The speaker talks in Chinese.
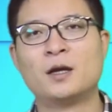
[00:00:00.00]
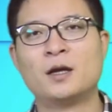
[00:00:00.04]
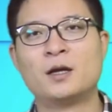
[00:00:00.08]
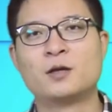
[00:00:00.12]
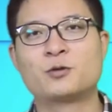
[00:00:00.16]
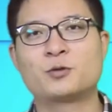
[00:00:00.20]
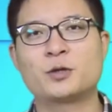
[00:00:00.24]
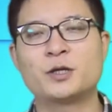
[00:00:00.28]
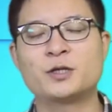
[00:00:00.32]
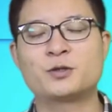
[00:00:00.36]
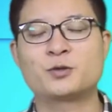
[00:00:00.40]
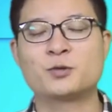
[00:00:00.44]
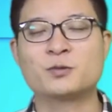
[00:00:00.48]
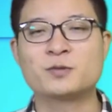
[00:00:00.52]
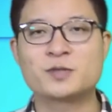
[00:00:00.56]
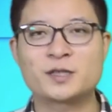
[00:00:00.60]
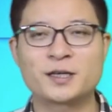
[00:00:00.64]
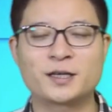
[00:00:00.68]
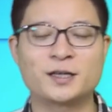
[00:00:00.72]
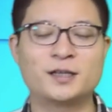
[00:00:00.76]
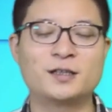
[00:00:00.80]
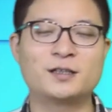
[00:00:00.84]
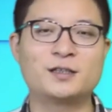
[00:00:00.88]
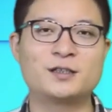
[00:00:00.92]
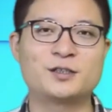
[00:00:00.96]
所以从这
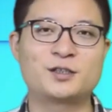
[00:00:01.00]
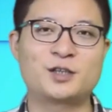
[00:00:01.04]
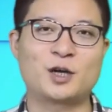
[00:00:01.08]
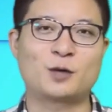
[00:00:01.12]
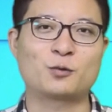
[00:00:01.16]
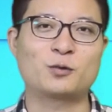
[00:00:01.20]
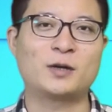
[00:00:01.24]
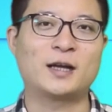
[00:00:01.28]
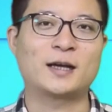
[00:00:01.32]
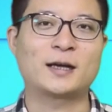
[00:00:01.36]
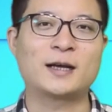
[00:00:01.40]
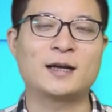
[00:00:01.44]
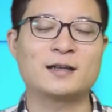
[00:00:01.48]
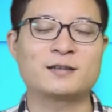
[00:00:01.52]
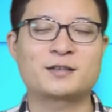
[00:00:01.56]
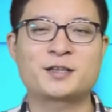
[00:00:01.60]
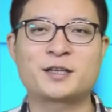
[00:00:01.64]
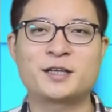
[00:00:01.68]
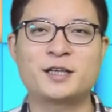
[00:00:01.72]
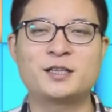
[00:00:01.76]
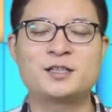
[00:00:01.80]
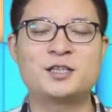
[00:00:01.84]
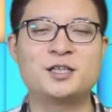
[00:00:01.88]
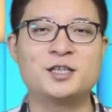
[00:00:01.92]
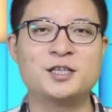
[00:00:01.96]
个角度来看，这
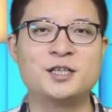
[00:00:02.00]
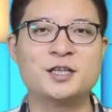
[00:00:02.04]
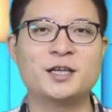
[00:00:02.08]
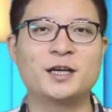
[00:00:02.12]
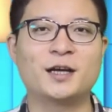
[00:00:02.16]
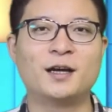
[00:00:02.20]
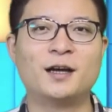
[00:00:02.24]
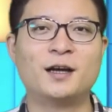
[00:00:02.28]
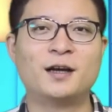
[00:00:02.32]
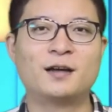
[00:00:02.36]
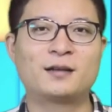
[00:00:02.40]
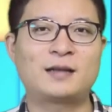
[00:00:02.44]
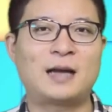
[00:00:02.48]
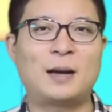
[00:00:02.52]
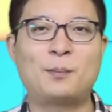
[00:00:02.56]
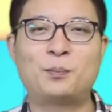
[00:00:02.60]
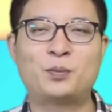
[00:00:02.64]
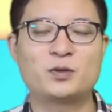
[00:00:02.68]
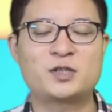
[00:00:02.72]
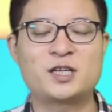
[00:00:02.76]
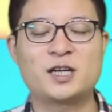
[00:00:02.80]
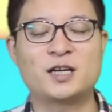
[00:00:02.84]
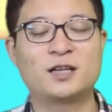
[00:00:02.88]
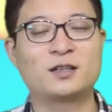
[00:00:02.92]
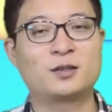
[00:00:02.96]
些企业它
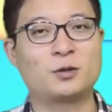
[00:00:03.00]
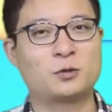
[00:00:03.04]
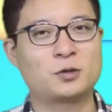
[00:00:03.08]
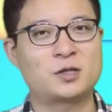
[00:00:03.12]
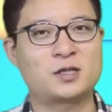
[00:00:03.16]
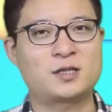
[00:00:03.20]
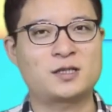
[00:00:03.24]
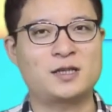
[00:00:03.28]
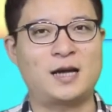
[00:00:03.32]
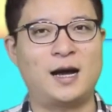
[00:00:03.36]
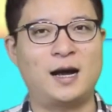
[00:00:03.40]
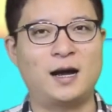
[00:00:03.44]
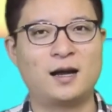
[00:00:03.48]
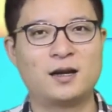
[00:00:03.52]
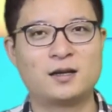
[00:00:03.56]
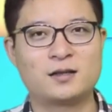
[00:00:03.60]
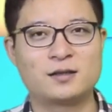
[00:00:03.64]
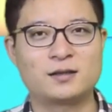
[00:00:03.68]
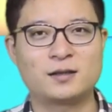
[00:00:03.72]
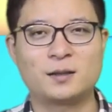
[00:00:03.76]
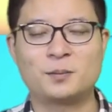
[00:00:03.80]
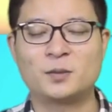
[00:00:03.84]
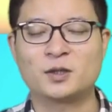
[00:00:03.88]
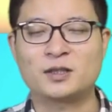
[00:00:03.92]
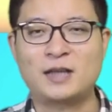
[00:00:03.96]
不见得都是傻。
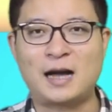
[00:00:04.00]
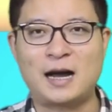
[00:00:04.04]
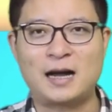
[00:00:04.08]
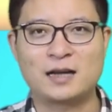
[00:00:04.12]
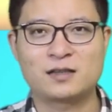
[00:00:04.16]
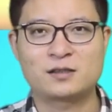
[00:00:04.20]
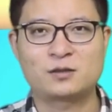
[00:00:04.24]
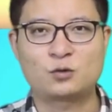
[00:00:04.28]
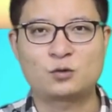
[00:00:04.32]
那么它